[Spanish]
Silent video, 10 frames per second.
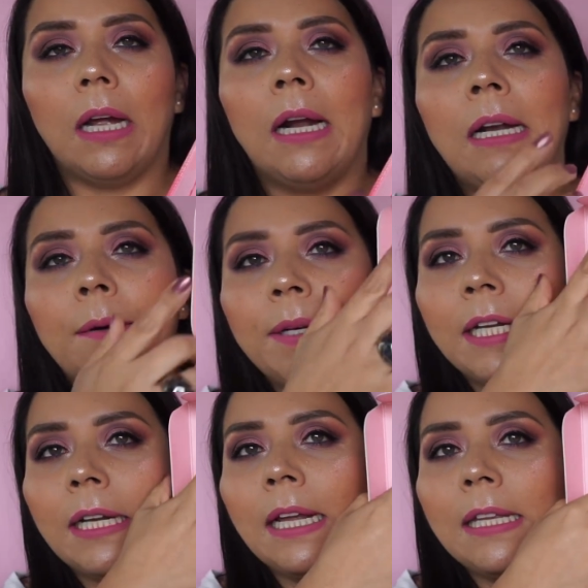Al
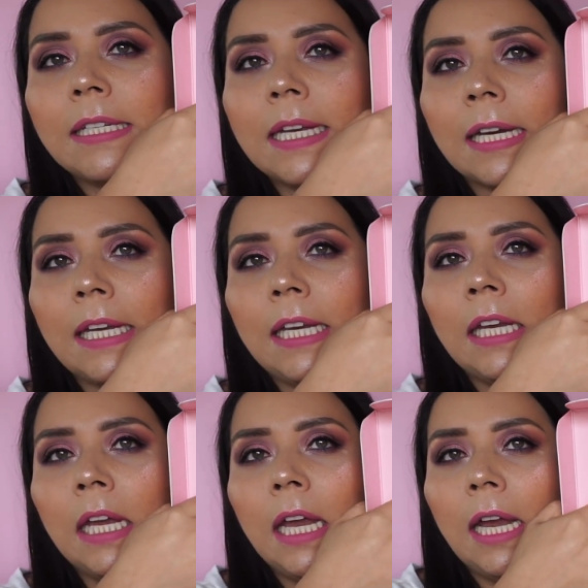abrirla dice
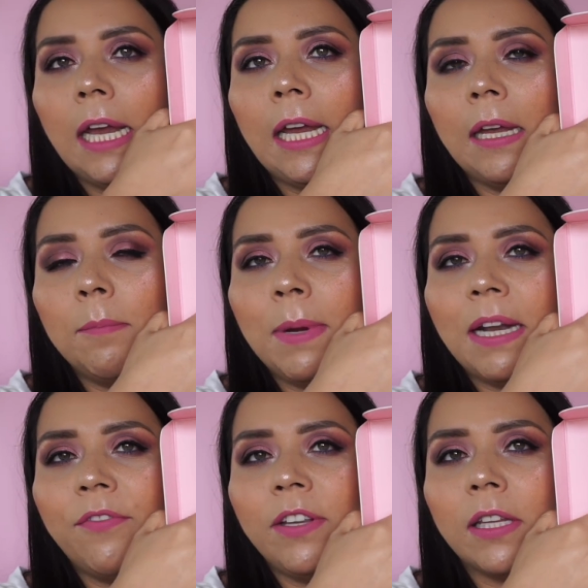aquí eh,
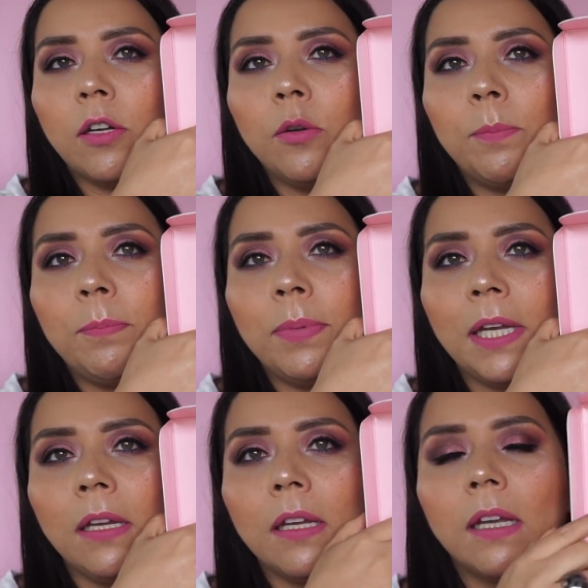Benefit Club
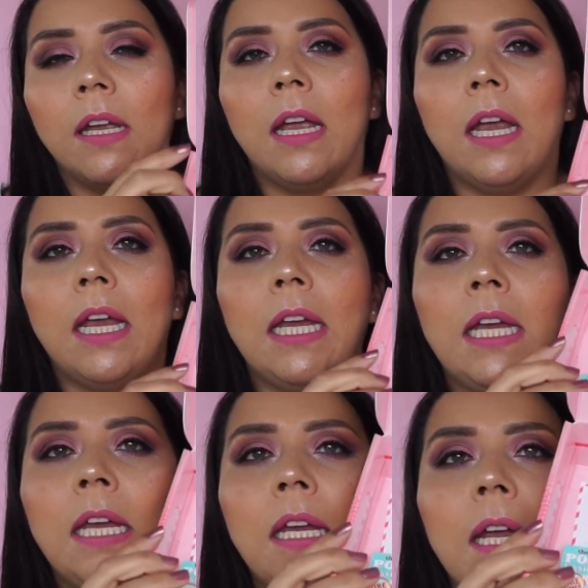Pink
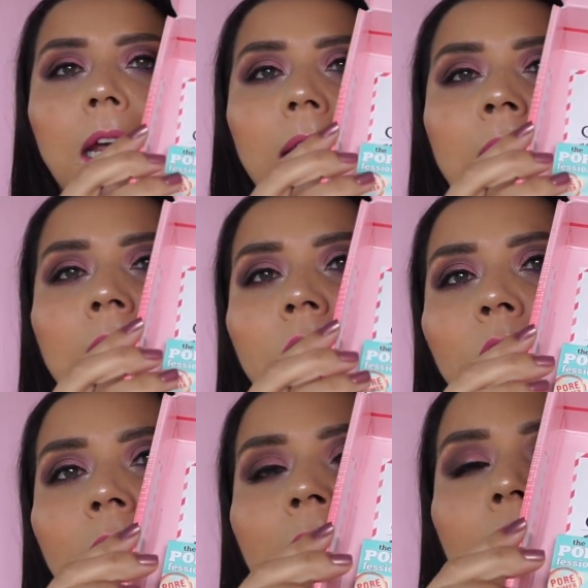y dentro de la